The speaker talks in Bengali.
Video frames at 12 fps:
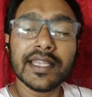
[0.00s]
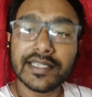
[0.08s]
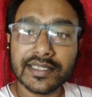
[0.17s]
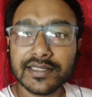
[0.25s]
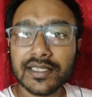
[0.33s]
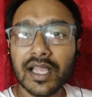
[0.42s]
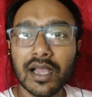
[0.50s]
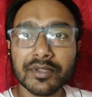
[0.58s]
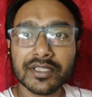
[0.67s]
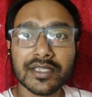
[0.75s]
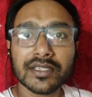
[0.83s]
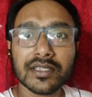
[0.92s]
এটা নিয়ে
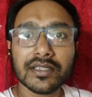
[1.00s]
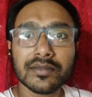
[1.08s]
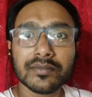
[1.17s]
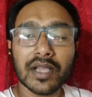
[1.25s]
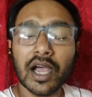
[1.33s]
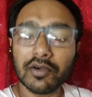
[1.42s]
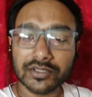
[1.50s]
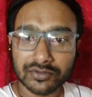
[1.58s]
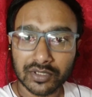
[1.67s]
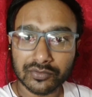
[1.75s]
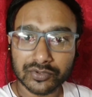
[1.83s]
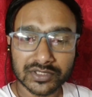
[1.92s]
আমাদেরকে আওয়াজ
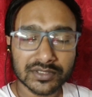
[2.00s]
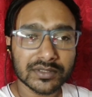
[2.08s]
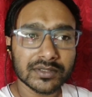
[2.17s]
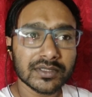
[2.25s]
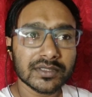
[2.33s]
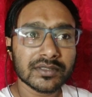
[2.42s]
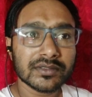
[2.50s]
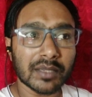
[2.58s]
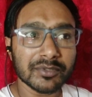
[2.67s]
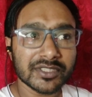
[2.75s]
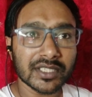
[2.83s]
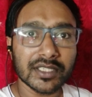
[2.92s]
তোলা উচিত
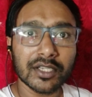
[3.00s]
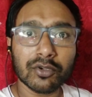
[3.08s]
স্বামীর সাথে